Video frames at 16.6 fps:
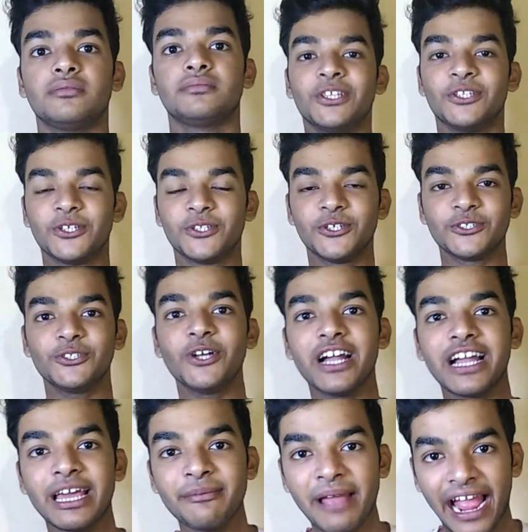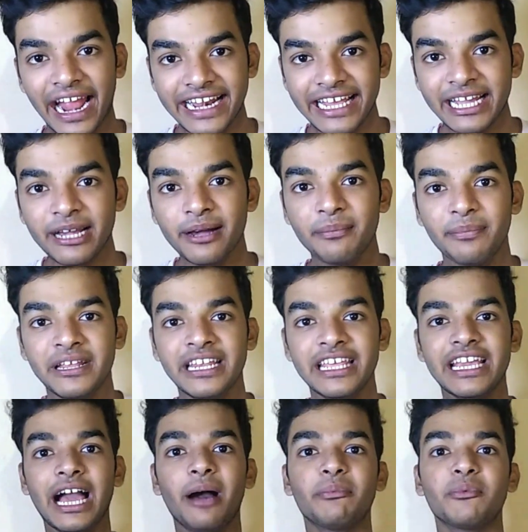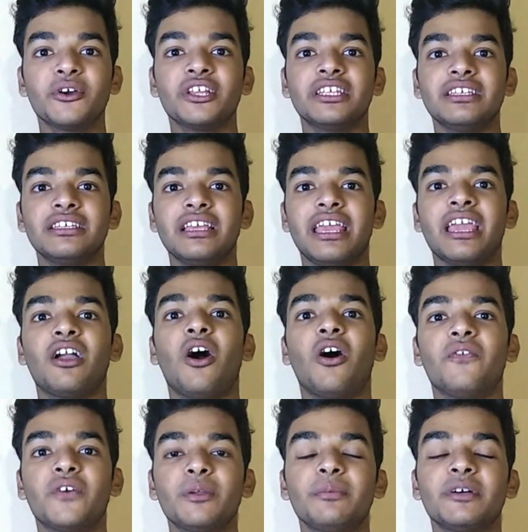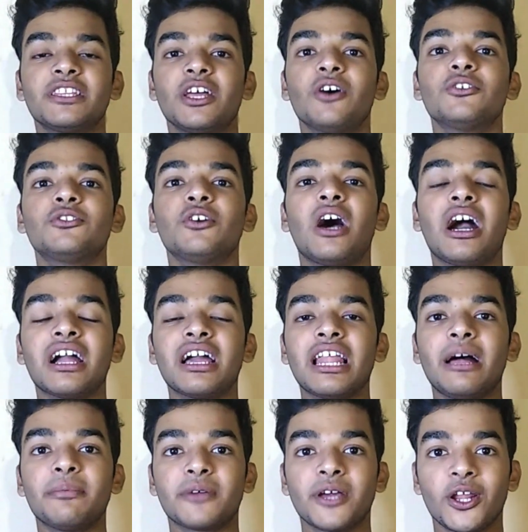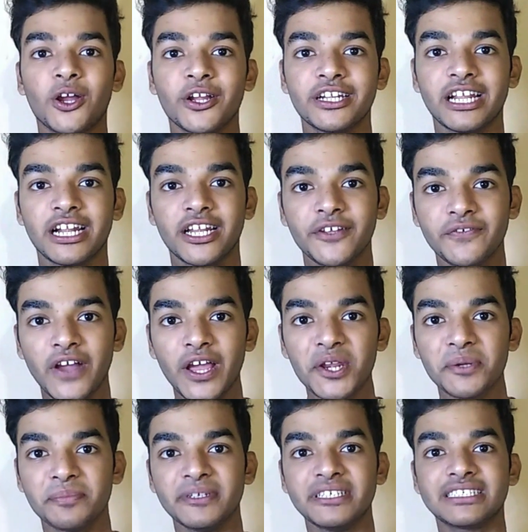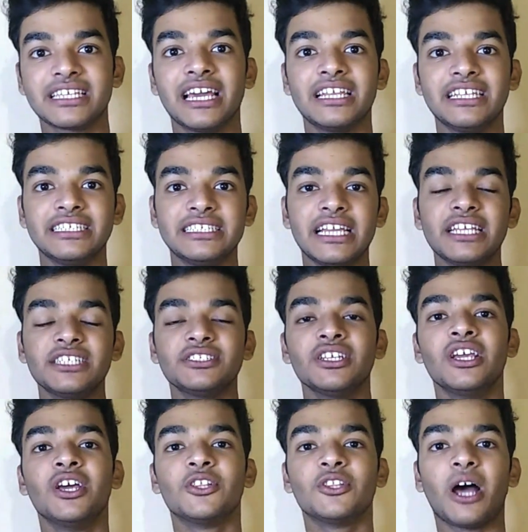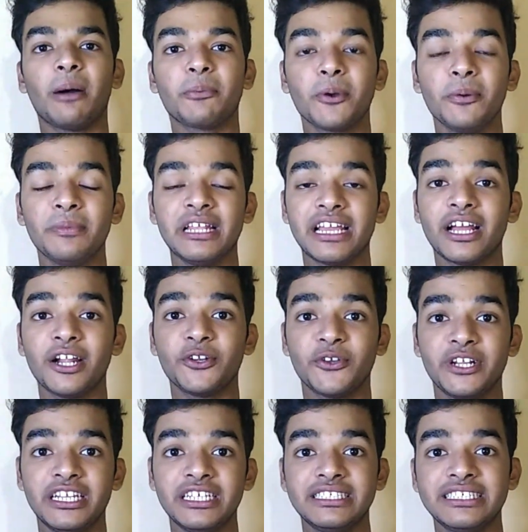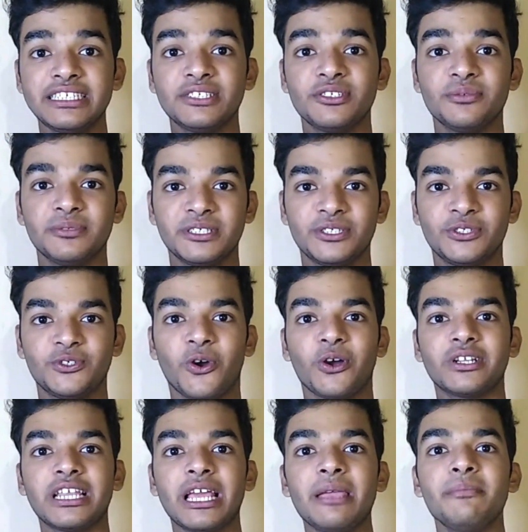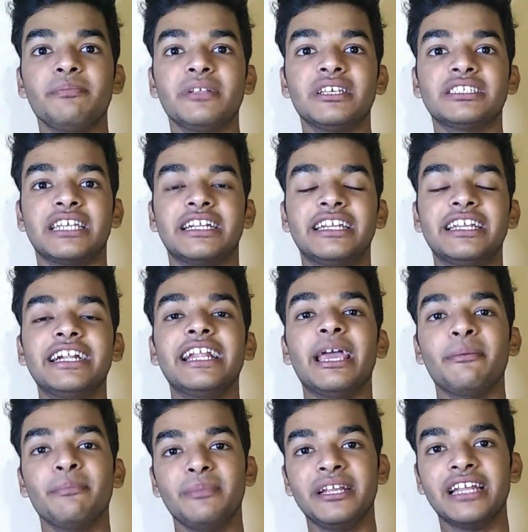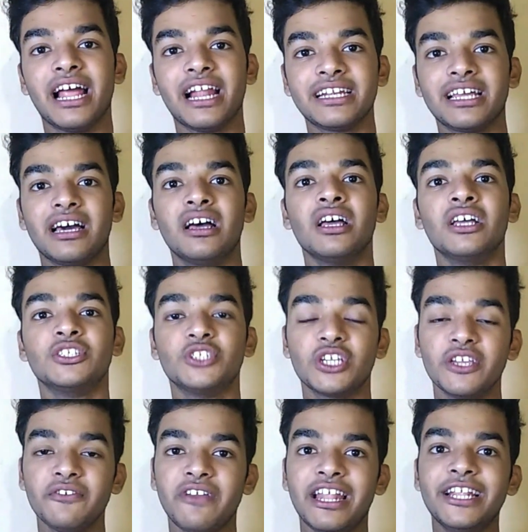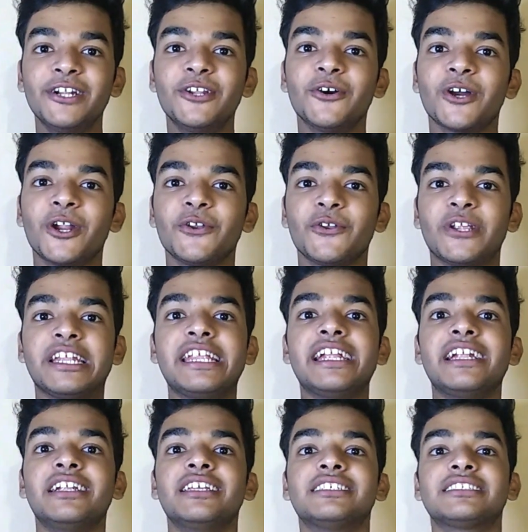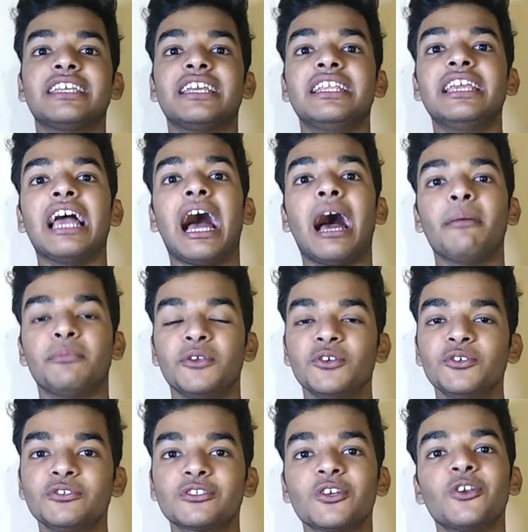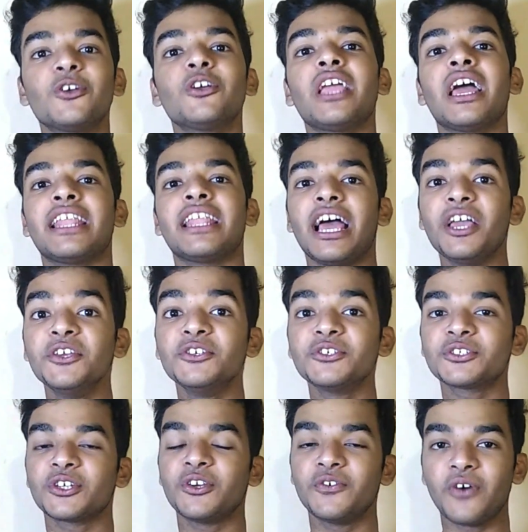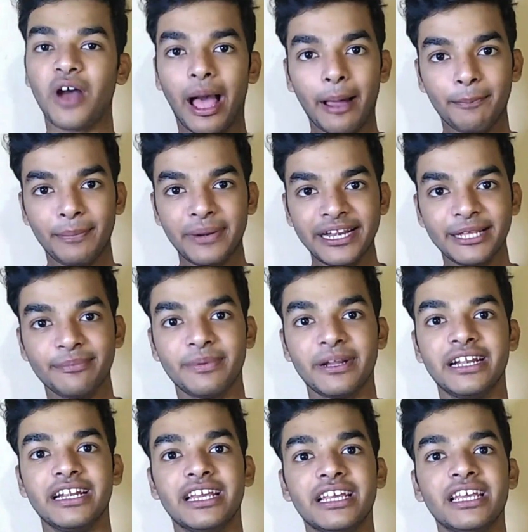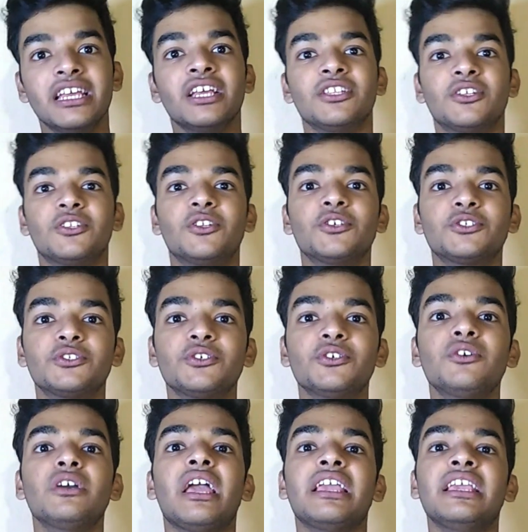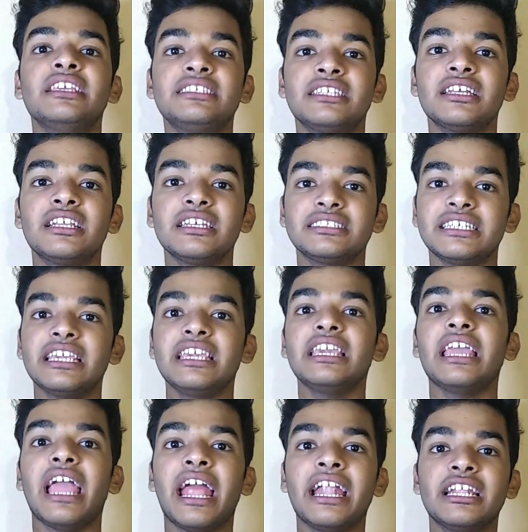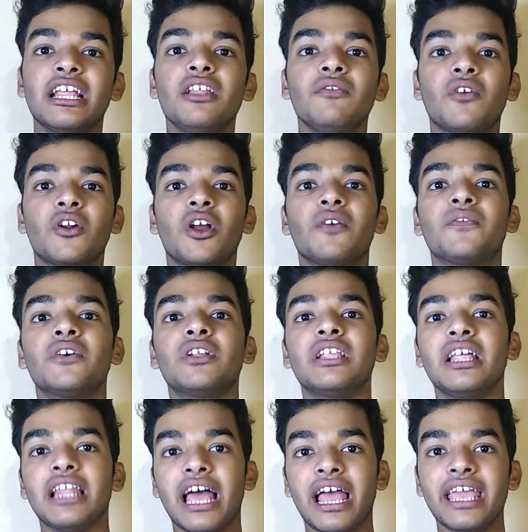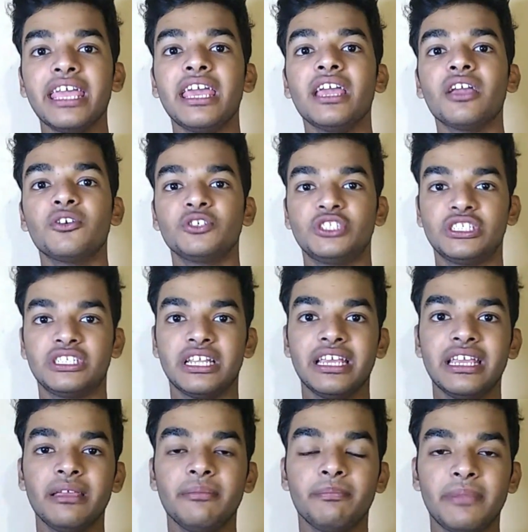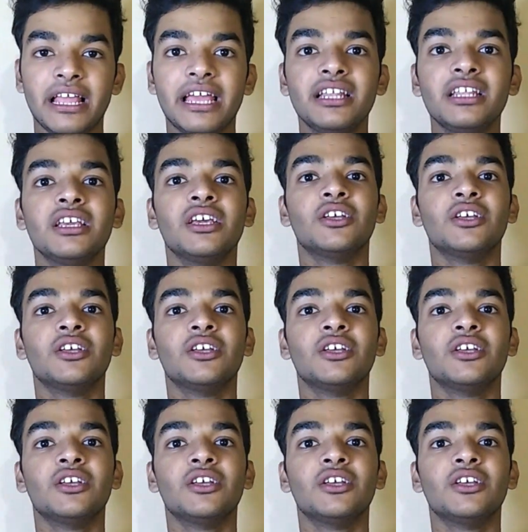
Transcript: तो दोस्तों अगर मैं आइडिया कंपनी का आपको एक ऑफर बताऊं तो अगर आप कराओगे थर्टी फाइव रुपीज का रिचार्ज तो आपको मिलेगा ट्वेंटी सिक्स रुपीज स्टॉक टाइम प्लस हंड्रेड एम डाटा जो कि वैलिड होगा ट्वेंटी एट डेज के लिए आप यूज करो या ना यूज करो वो आप पे डिपेंड है तो दोस्तों इस तरह से ही एयरटेल वोडाफोन ने लाए हैं कुछ नए प्लान